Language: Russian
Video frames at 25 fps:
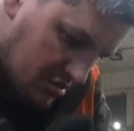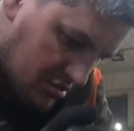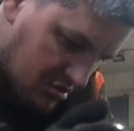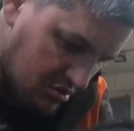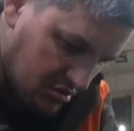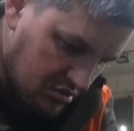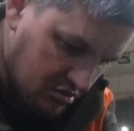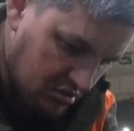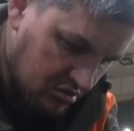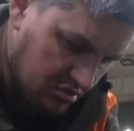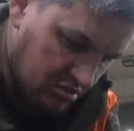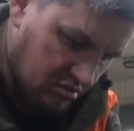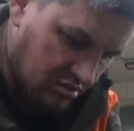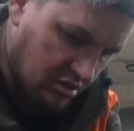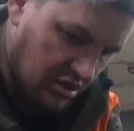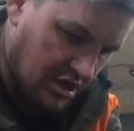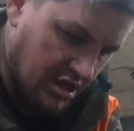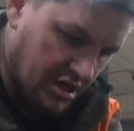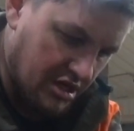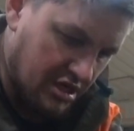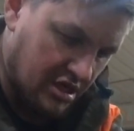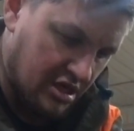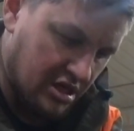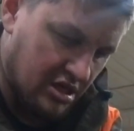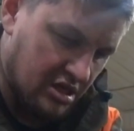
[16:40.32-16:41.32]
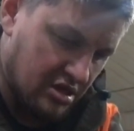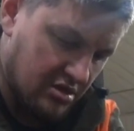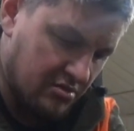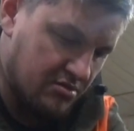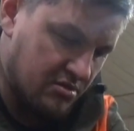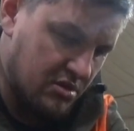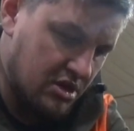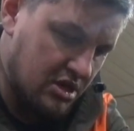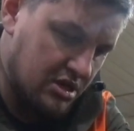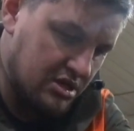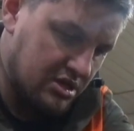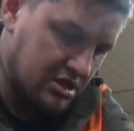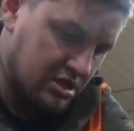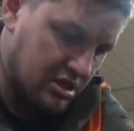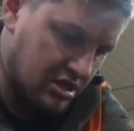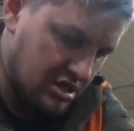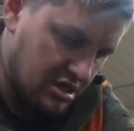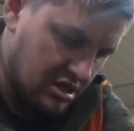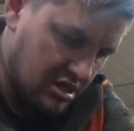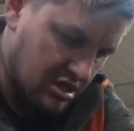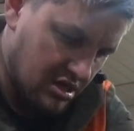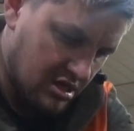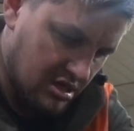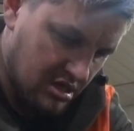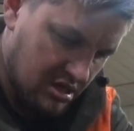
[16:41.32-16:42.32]
Все, сухарики на месте.
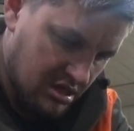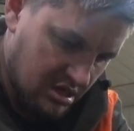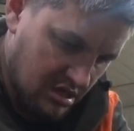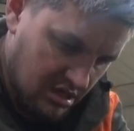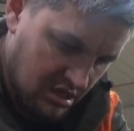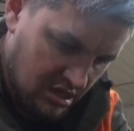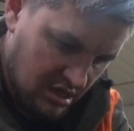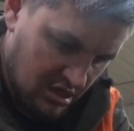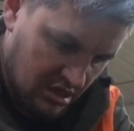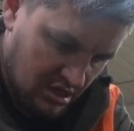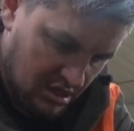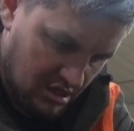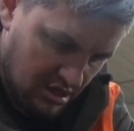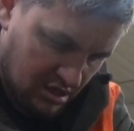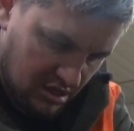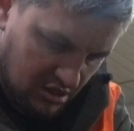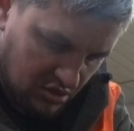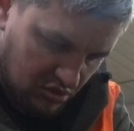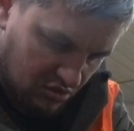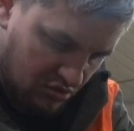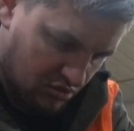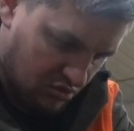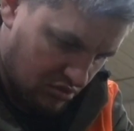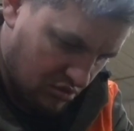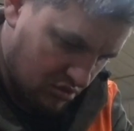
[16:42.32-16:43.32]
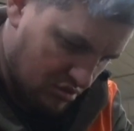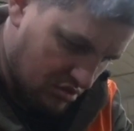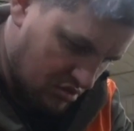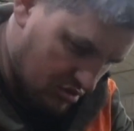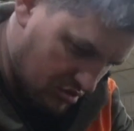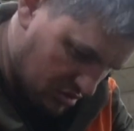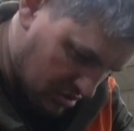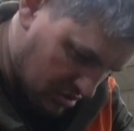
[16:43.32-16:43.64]
Эту хуйню